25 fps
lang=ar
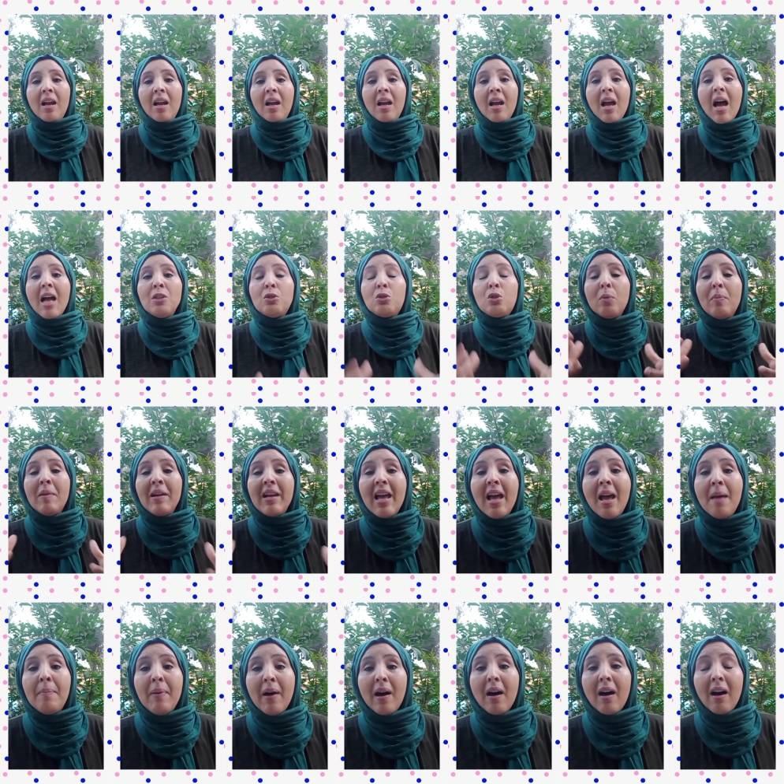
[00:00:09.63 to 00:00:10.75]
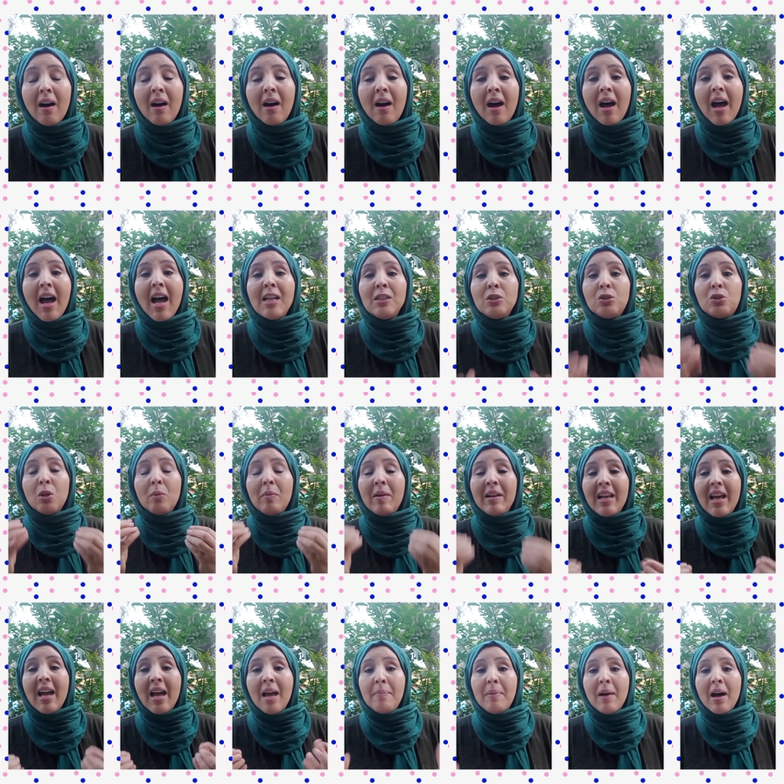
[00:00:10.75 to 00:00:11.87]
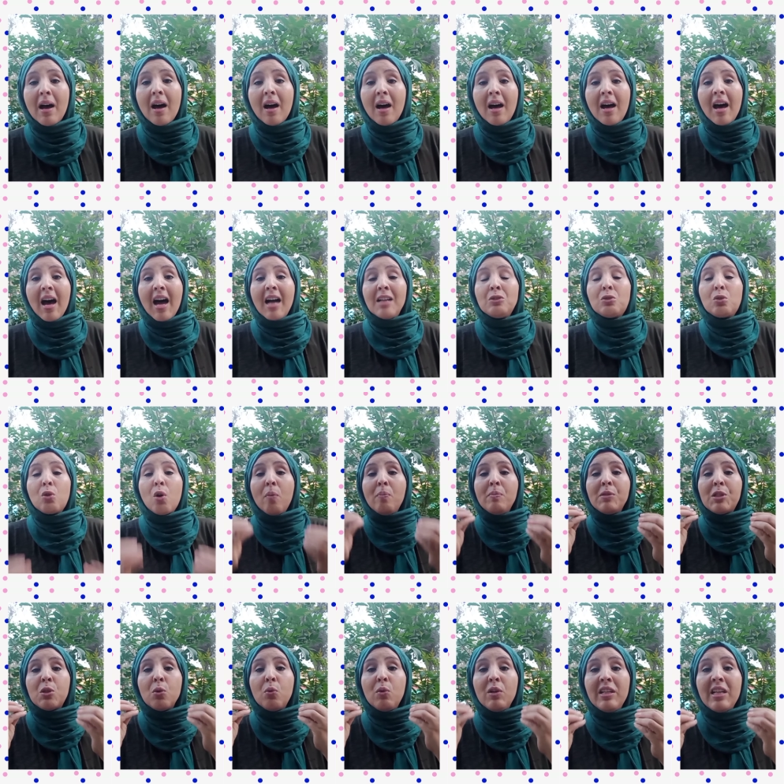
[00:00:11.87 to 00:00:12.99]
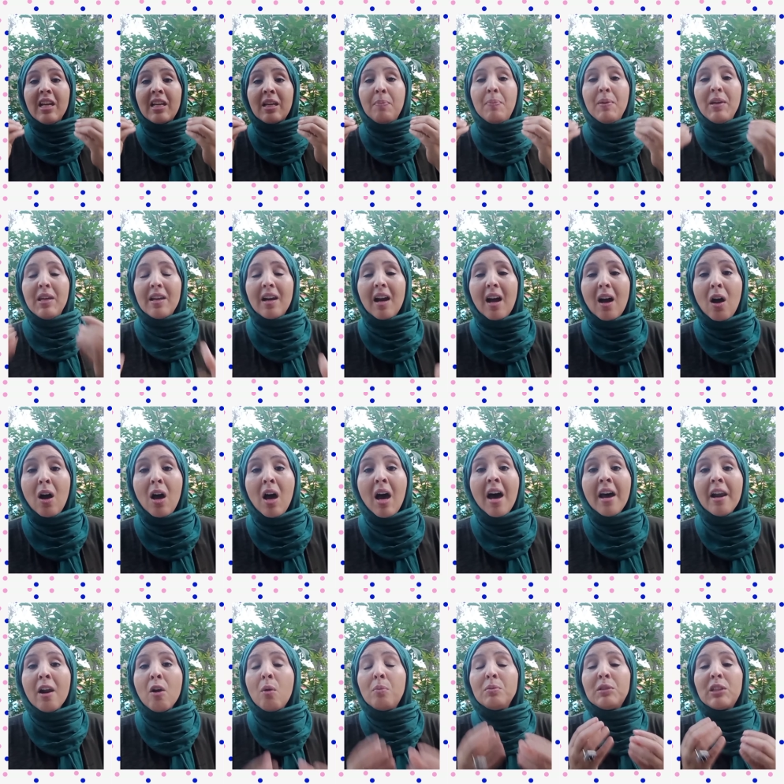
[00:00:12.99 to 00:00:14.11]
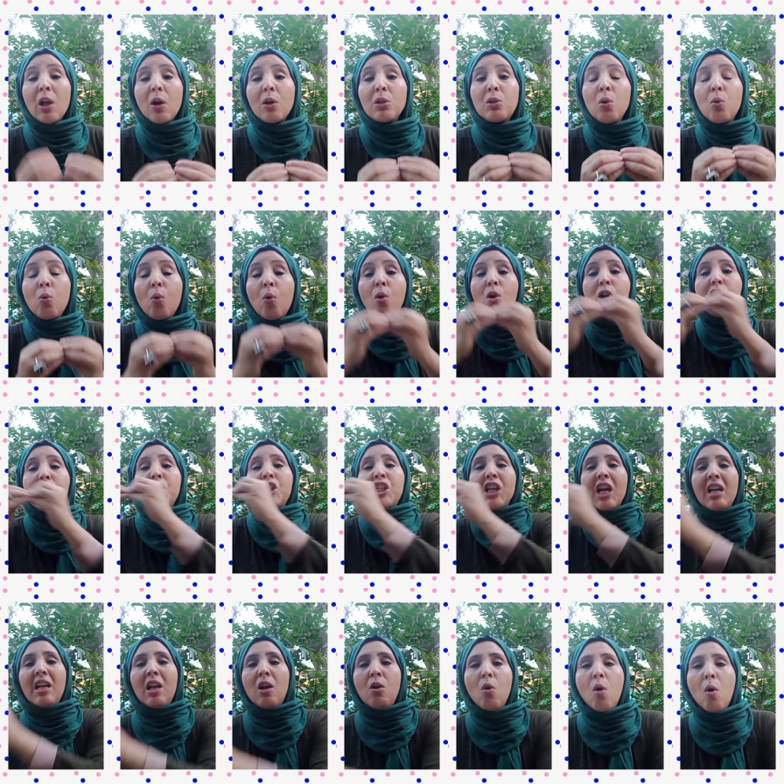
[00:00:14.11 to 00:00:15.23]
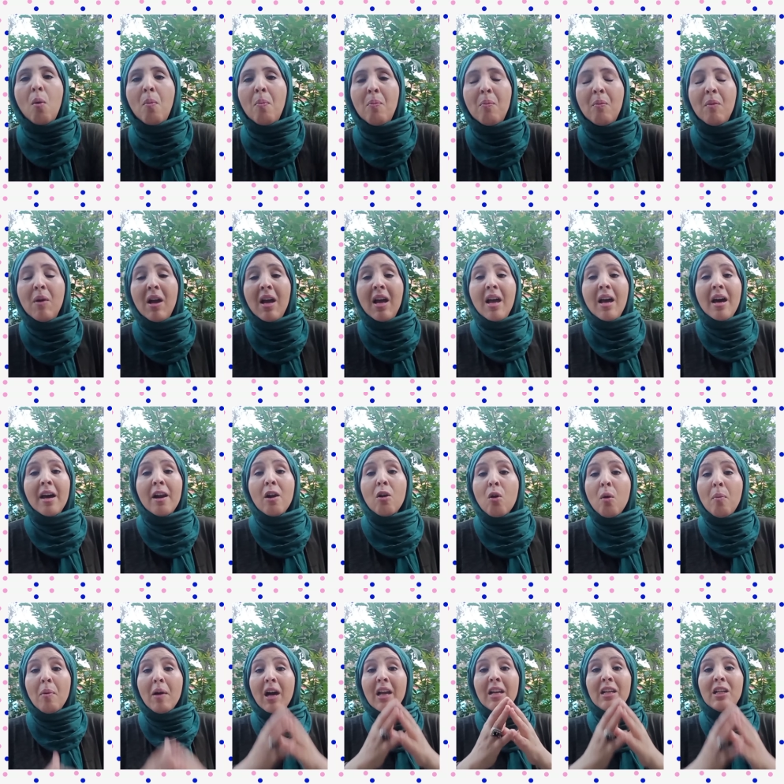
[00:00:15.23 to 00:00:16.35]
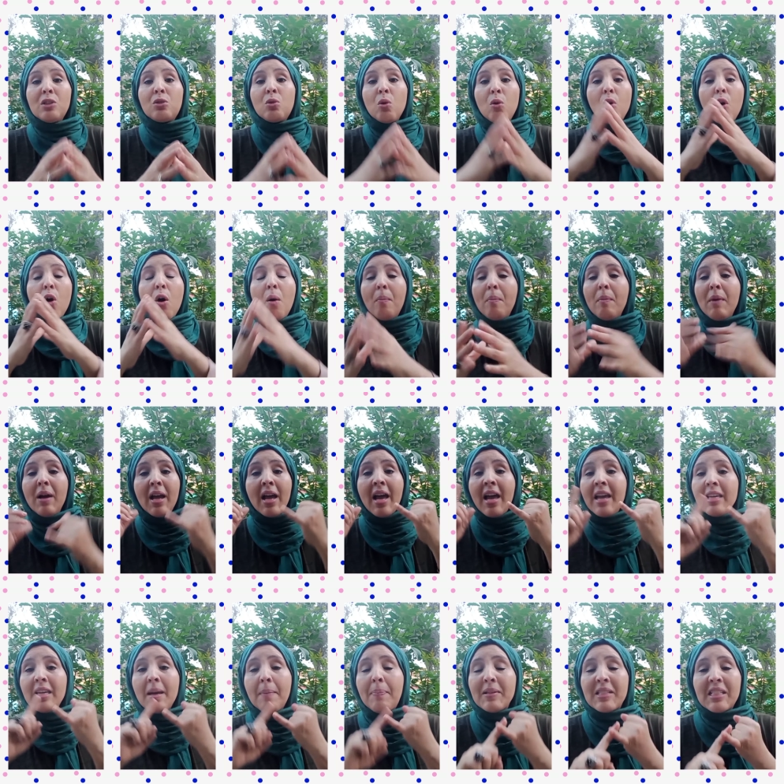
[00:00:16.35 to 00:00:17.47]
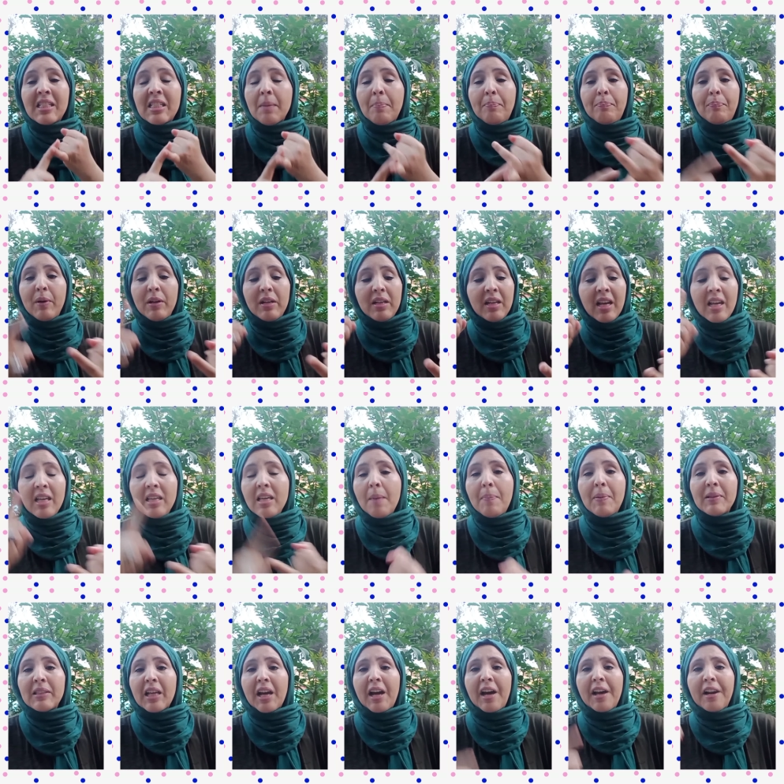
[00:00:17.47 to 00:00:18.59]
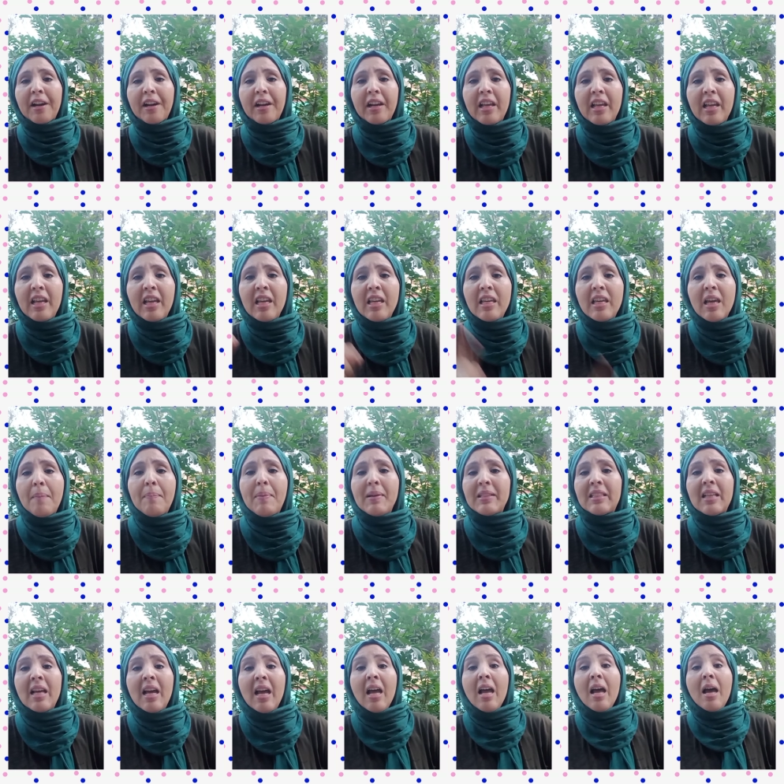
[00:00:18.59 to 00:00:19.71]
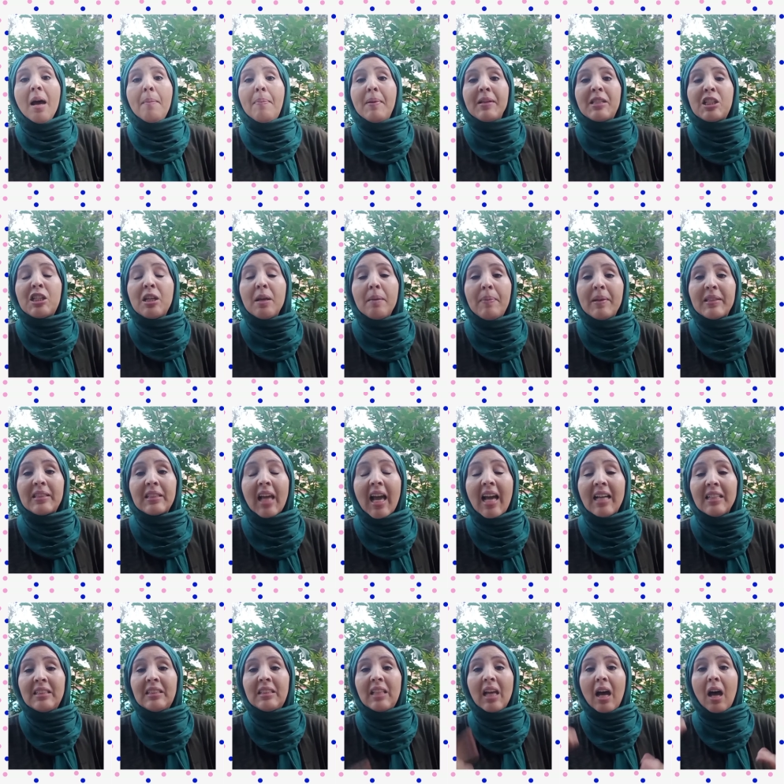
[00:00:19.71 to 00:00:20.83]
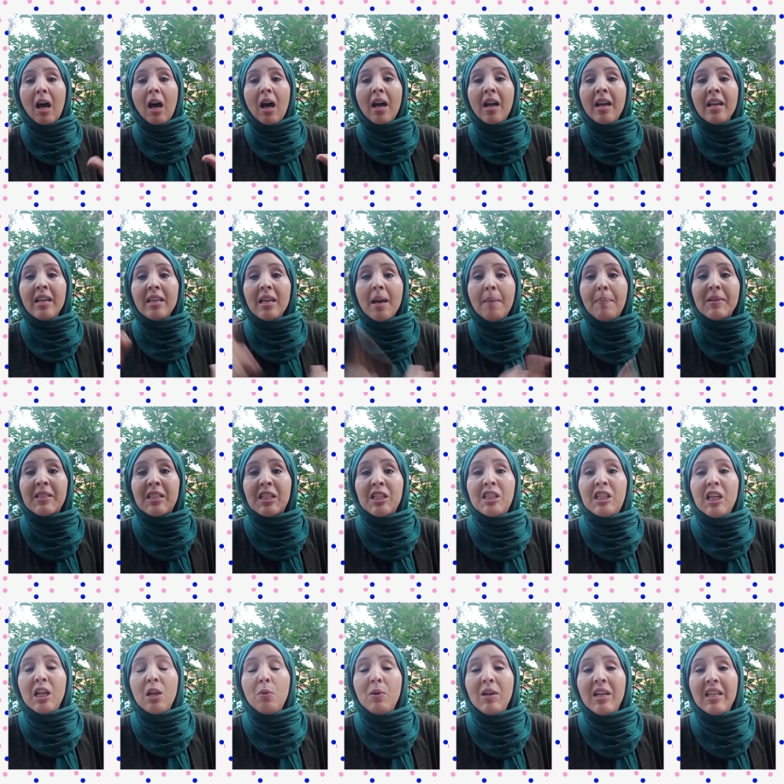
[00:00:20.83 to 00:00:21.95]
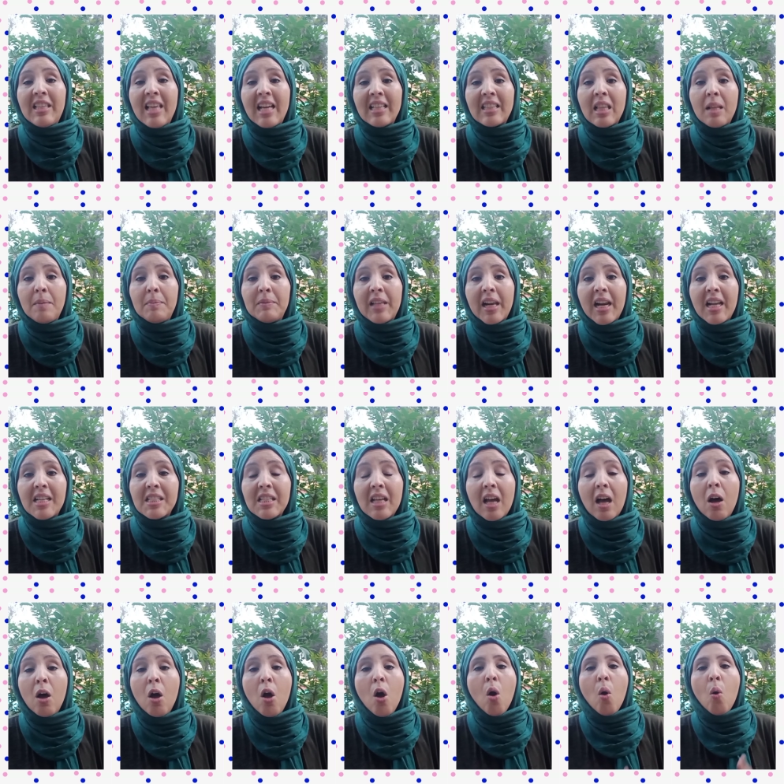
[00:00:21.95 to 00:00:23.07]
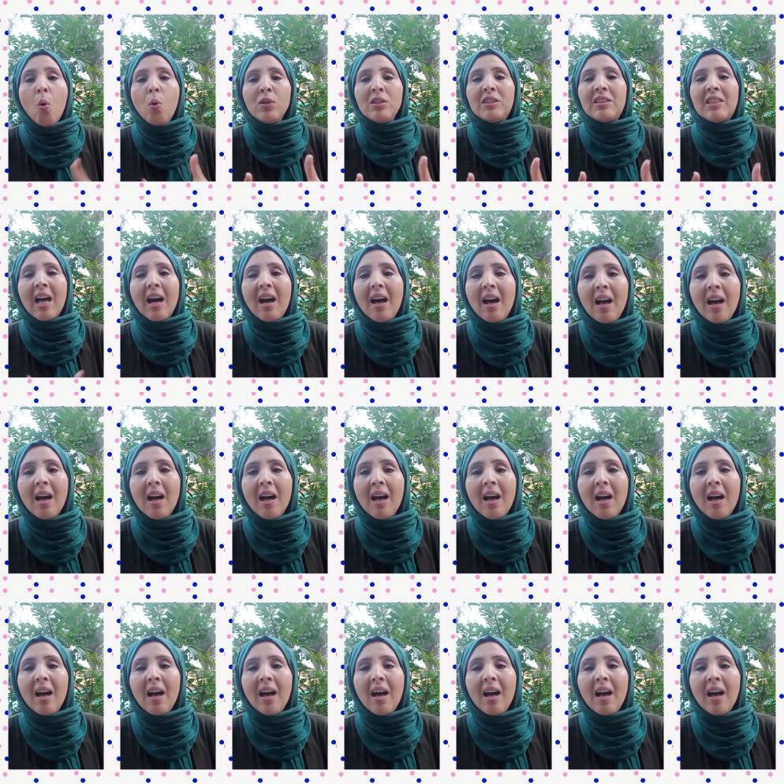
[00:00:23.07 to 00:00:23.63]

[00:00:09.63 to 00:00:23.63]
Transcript: انتم الاباء انتم الاباء عندكم مسؤوليه كبيره راكم طلقتوا كل شيء على الام راكم خليتوا الام هي بتصبن هي بتقري هي بت بت بتقدى هي بتدي الوليدات للمدرسه وانت